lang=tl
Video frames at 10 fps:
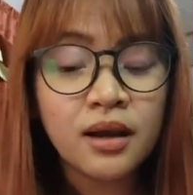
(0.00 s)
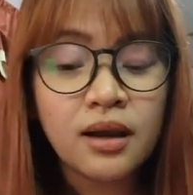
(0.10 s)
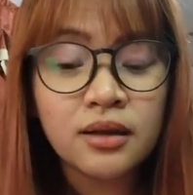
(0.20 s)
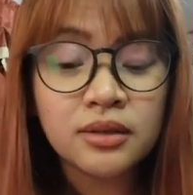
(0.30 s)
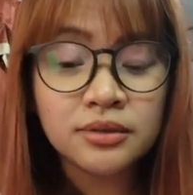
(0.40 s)

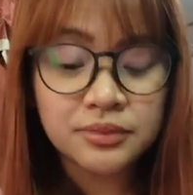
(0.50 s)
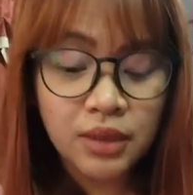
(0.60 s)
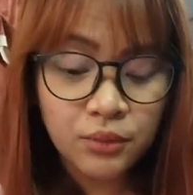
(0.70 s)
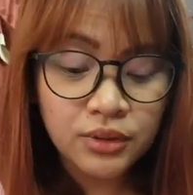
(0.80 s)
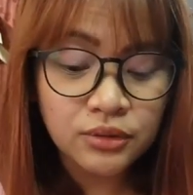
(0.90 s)
um,
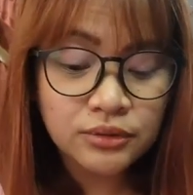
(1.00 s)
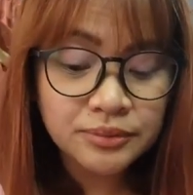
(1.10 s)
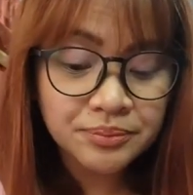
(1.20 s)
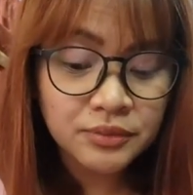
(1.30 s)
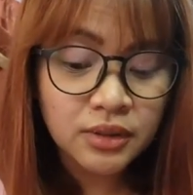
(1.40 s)
tawag dito,
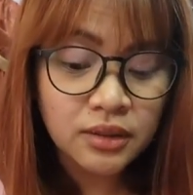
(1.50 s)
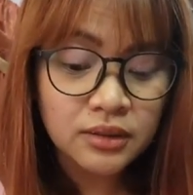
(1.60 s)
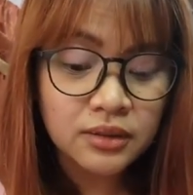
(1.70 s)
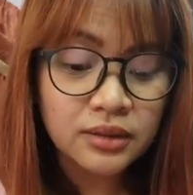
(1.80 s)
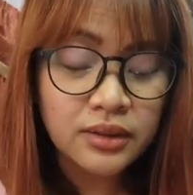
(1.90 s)
na
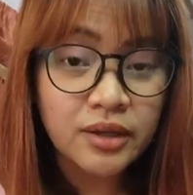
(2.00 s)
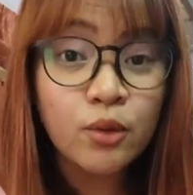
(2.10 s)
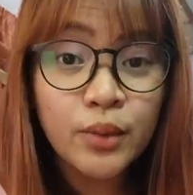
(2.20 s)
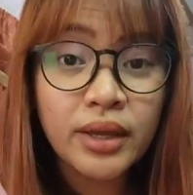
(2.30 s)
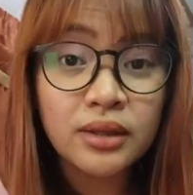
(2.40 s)

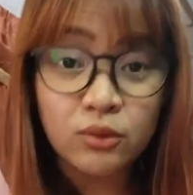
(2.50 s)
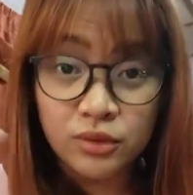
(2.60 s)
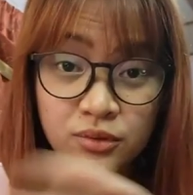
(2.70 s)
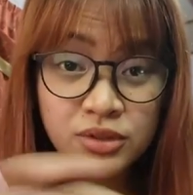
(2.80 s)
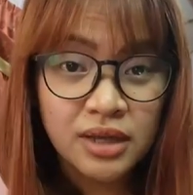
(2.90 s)
gawin, no,
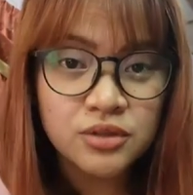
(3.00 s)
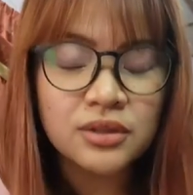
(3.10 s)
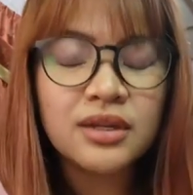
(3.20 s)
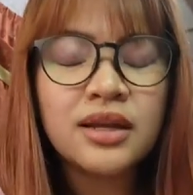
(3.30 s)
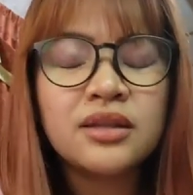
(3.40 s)
yung
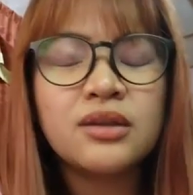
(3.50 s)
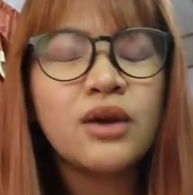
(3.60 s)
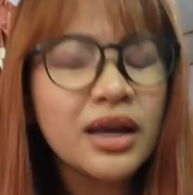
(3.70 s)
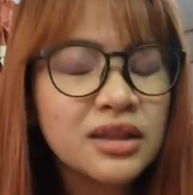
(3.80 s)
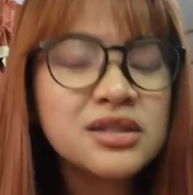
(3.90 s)
schedule natin, no,
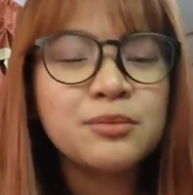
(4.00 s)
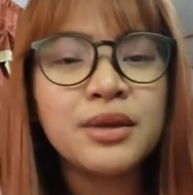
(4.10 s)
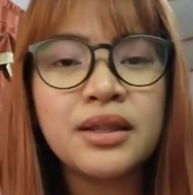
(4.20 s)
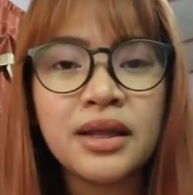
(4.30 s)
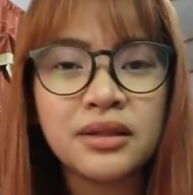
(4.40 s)
kahit
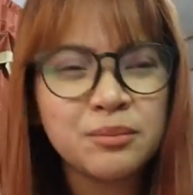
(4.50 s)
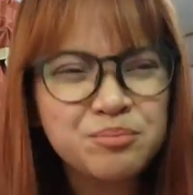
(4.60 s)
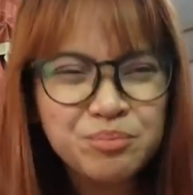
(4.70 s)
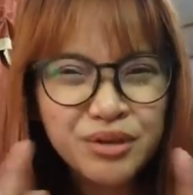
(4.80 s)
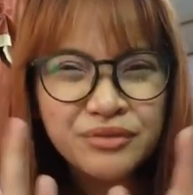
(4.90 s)
nasabihin natin,
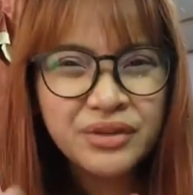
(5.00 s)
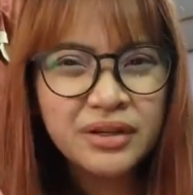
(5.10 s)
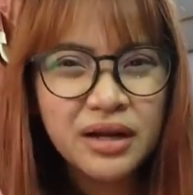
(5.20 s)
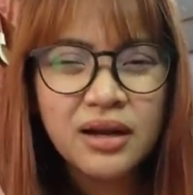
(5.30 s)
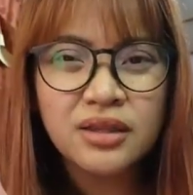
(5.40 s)

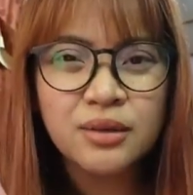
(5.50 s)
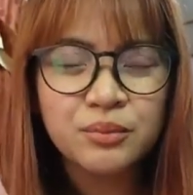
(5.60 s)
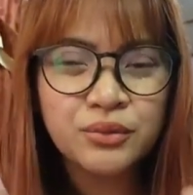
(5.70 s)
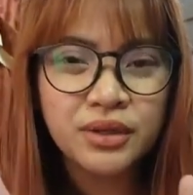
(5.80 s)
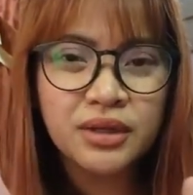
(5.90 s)
perfect ang ating
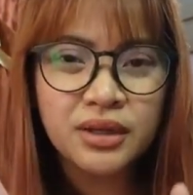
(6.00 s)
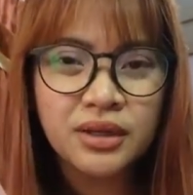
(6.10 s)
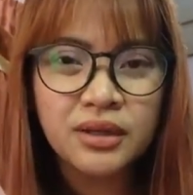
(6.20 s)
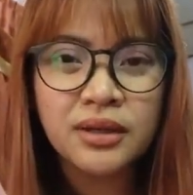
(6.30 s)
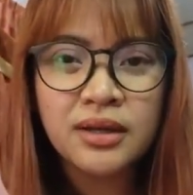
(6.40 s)
pong
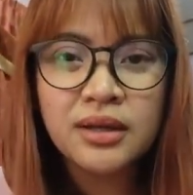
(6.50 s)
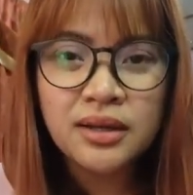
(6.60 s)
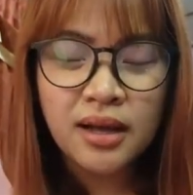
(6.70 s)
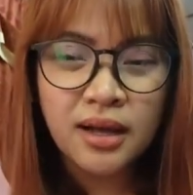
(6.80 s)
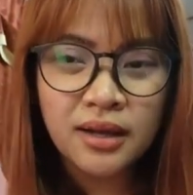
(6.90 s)
nagiging
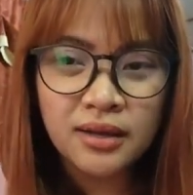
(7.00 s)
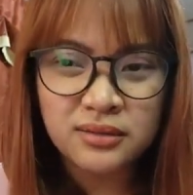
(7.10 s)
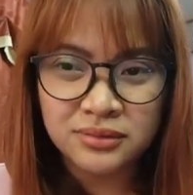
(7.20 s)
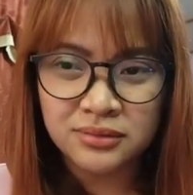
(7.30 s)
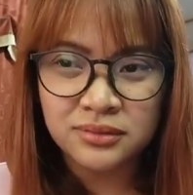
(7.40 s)

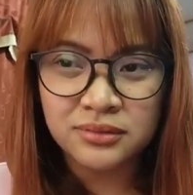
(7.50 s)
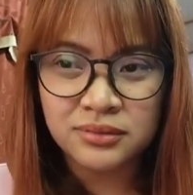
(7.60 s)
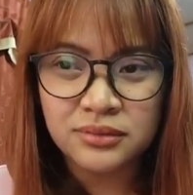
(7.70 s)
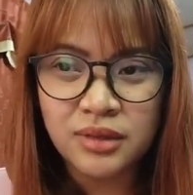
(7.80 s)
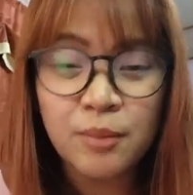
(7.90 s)

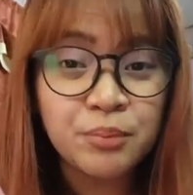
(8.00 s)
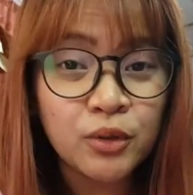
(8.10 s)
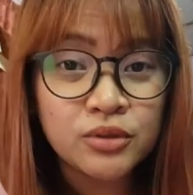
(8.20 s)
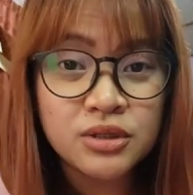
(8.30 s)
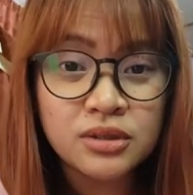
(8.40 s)
um,
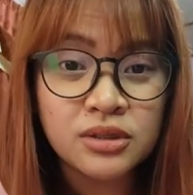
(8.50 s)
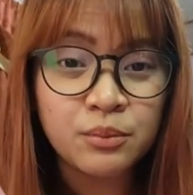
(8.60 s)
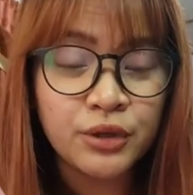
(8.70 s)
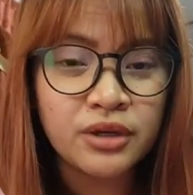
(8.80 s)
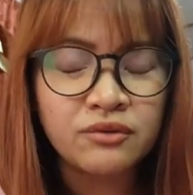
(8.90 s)
approach sa
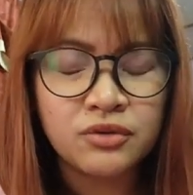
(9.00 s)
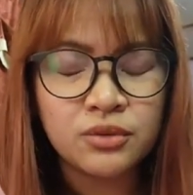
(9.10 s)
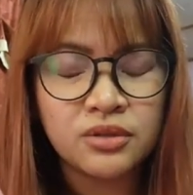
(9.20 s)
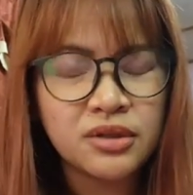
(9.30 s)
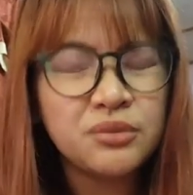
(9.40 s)
board
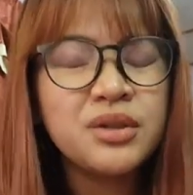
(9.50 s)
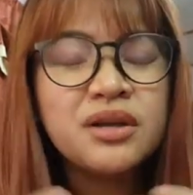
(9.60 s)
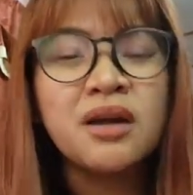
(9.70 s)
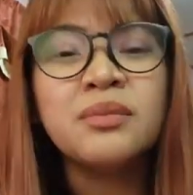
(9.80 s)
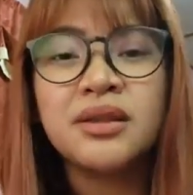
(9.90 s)
review, there will
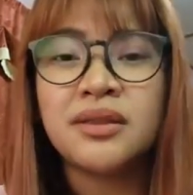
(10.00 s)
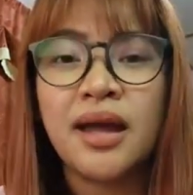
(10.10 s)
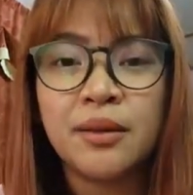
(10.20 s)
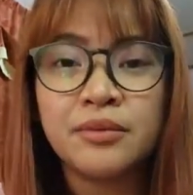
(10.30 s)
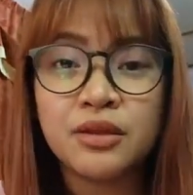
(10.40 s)
come a
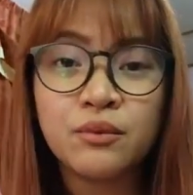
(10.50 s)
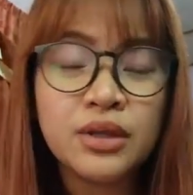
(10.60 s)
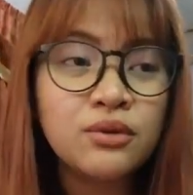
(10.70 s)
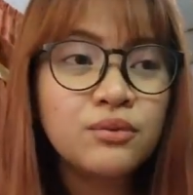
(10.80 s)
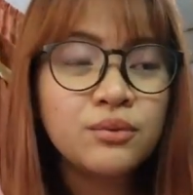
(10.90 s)
time that when
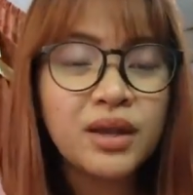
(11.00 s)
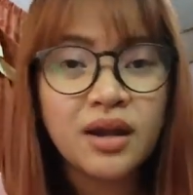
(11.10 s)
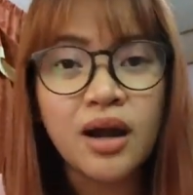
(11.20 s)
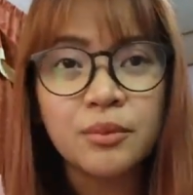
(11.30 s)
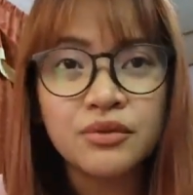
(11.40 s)
you wake
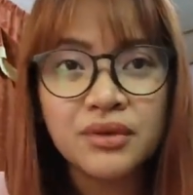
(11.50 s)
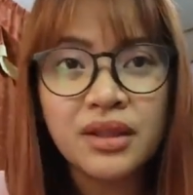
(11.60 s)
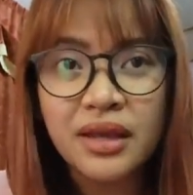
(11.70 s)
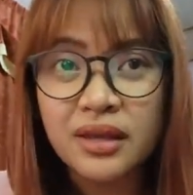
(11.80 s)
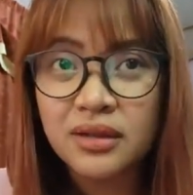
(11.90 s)
up, you feel
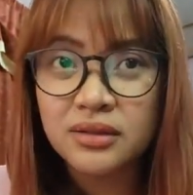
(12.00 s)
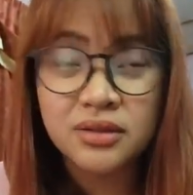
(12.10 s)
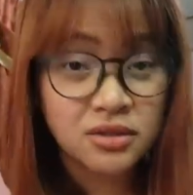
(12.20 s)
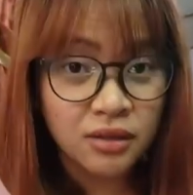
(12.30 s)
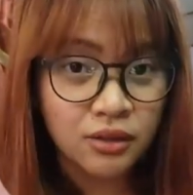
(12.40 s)
like
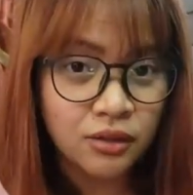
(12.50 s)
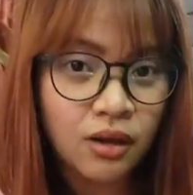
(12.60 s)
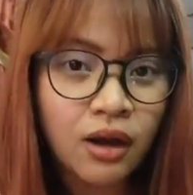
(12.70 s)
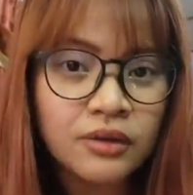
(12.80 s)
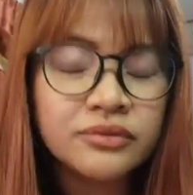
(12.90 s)
it's not
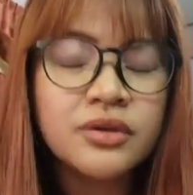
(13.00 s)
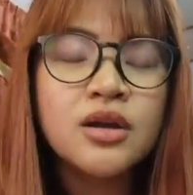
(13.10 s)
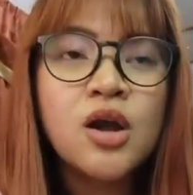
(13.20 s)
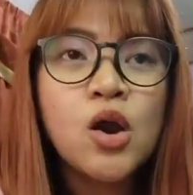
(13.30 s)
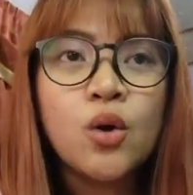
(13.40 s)
enough,
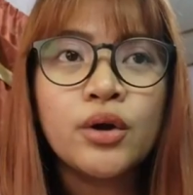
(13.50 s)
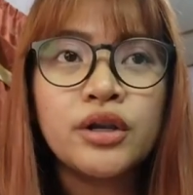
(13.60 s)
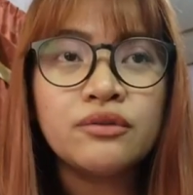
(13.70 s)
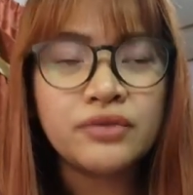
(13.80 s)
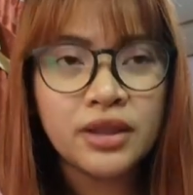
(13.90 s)
or
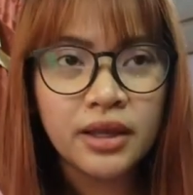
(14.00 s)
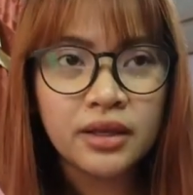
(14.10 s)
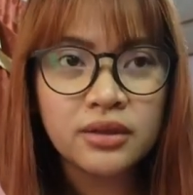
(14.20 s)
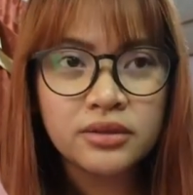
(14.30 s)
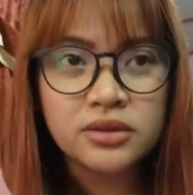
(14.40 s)
you feel
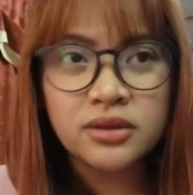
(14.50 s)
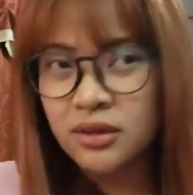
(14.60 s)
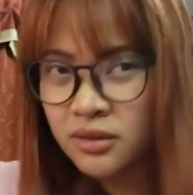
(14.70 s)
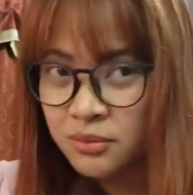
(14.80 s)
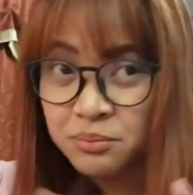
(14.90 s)
like it's not
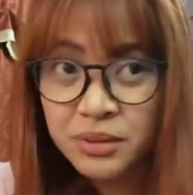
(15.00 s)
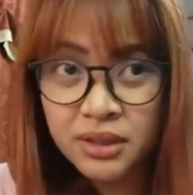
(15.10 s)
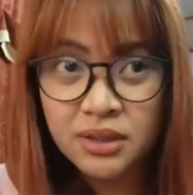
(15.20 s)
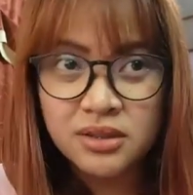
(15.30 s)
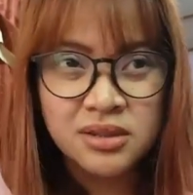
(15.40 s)
gonna
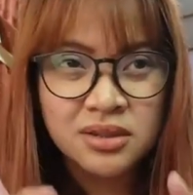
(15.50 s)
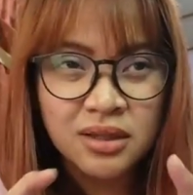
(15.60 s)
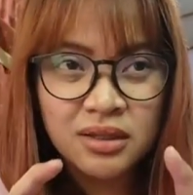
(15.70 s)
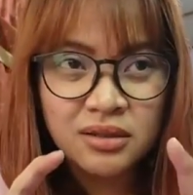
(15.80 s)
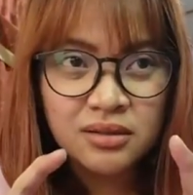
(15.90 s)
be, it's
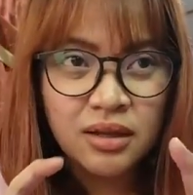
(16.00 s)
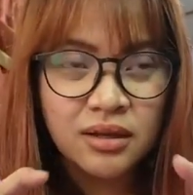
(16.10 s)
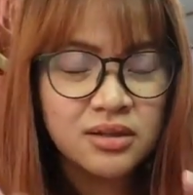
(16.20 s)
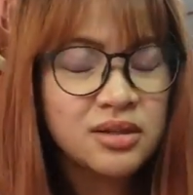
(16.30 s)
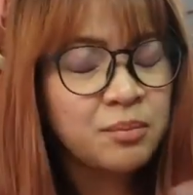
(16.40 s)
not, uh,
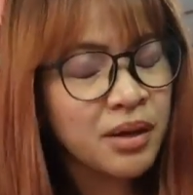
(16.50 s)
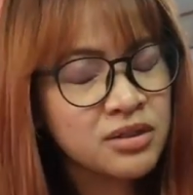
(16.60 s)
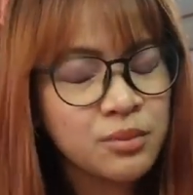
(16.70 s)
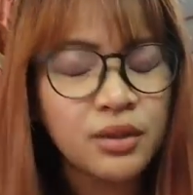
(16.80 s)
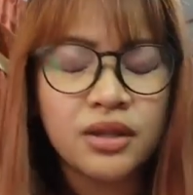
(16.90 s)
it's not
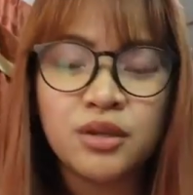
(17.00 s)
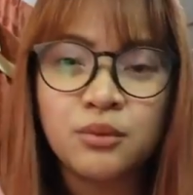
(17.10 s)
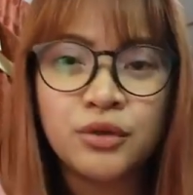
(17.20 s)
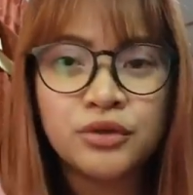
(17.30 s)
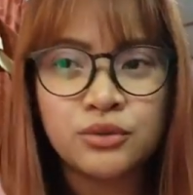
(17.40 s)
possible
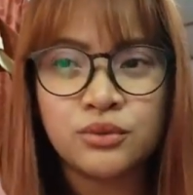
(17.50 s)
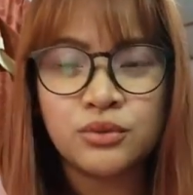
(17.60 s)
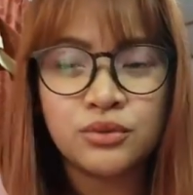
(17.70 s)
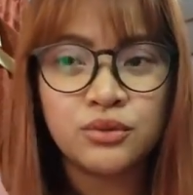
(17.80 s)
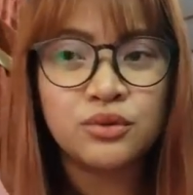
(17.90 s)
anymore
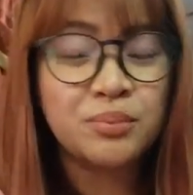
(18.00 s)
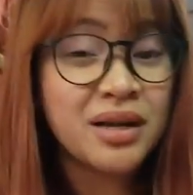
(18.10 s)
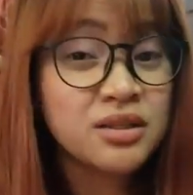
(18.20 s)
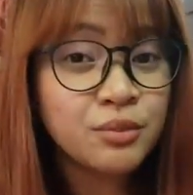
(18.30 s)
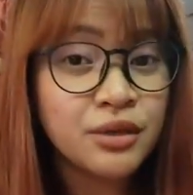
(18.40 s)
to, to, to
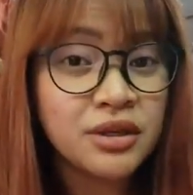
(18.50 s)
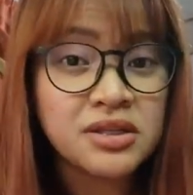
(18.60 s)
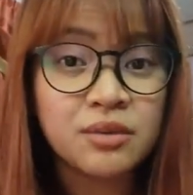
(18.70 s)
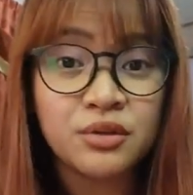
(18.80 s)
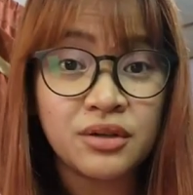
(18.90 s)
pass a board
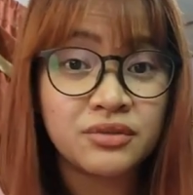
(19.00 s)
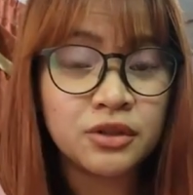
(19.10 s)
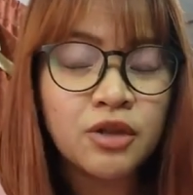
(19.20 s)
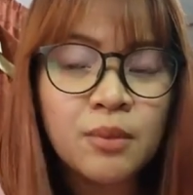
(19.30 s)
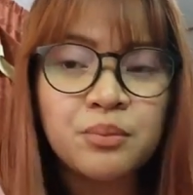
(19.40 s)
exam or even
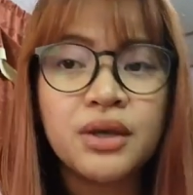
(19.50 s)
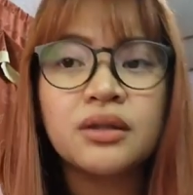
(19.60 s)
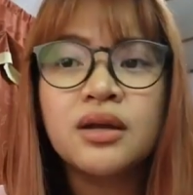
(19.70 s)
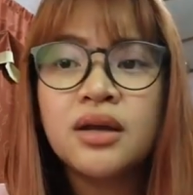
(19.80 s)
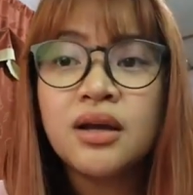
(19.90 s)
top it,
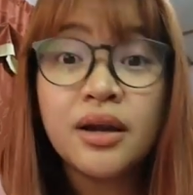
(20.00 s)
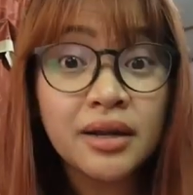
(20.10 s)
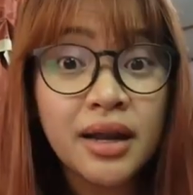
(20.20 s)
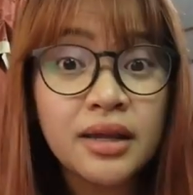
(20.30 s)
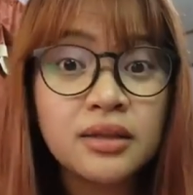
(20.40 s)

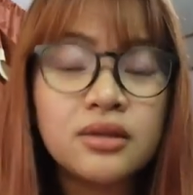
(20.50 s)
alright?